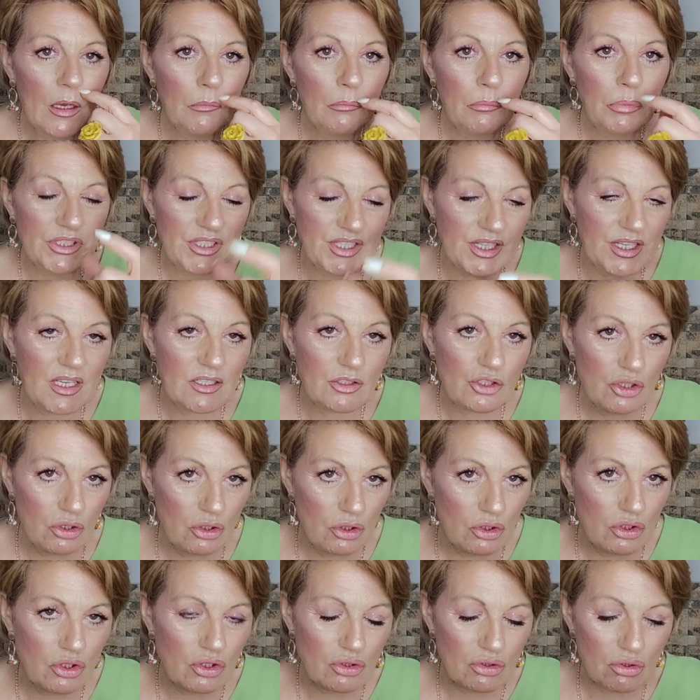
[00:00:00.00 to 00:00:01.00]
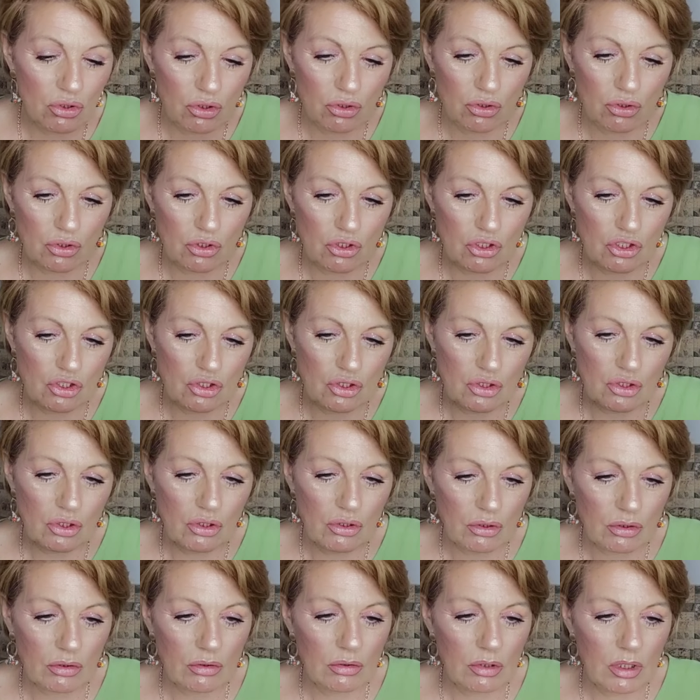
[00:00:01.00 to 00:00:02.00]
Pues sí, eso, los, los,
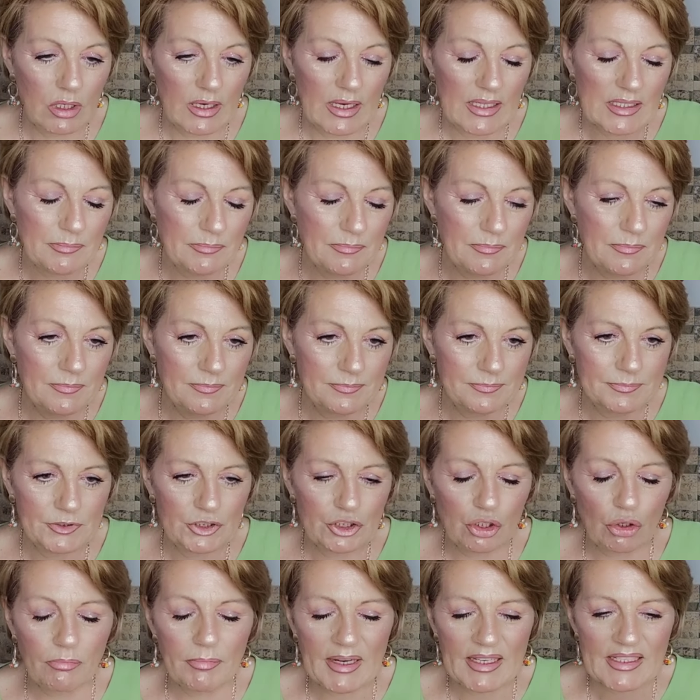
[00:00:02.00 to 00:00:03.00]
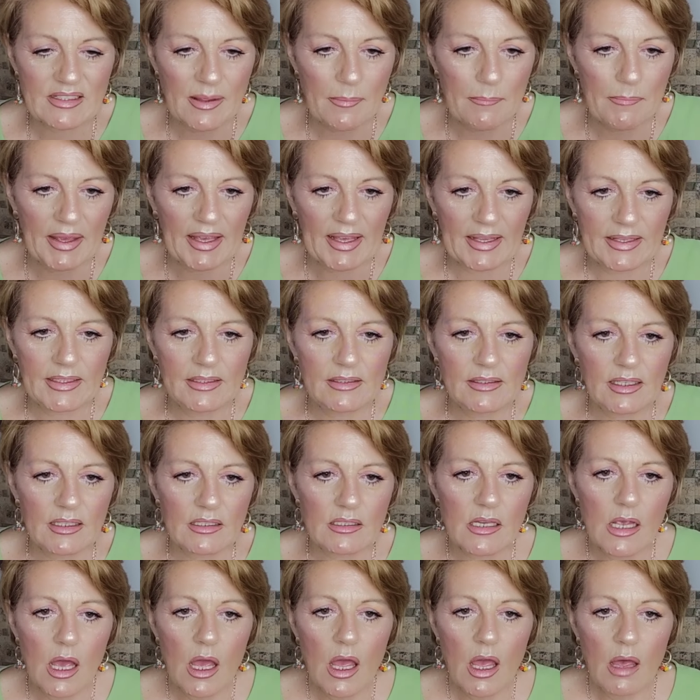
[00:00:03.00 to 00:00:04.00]
las sombras tan
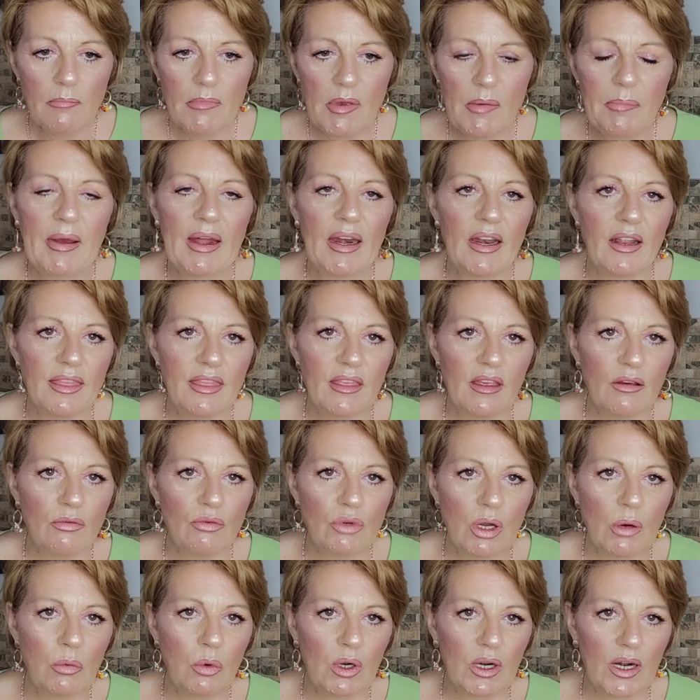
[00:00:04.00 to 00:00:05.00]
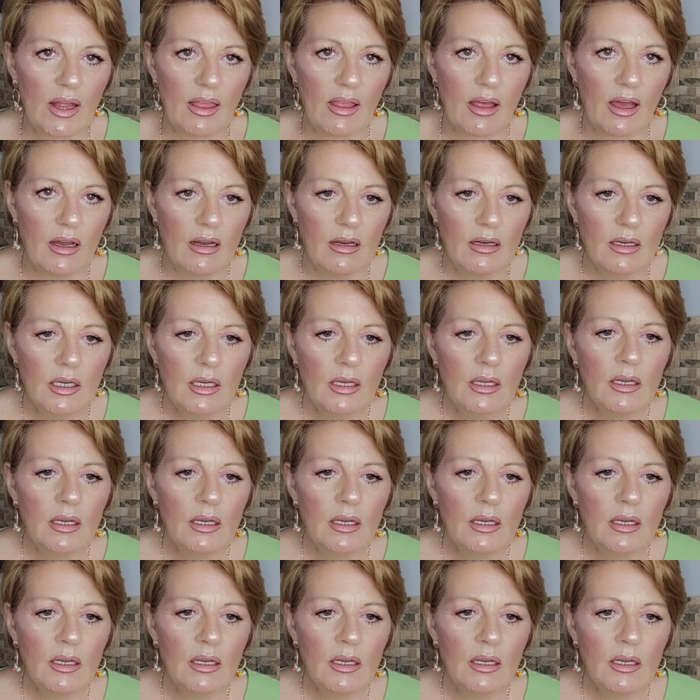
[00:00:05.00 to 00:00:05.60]
pequeñitas me parece una burrada.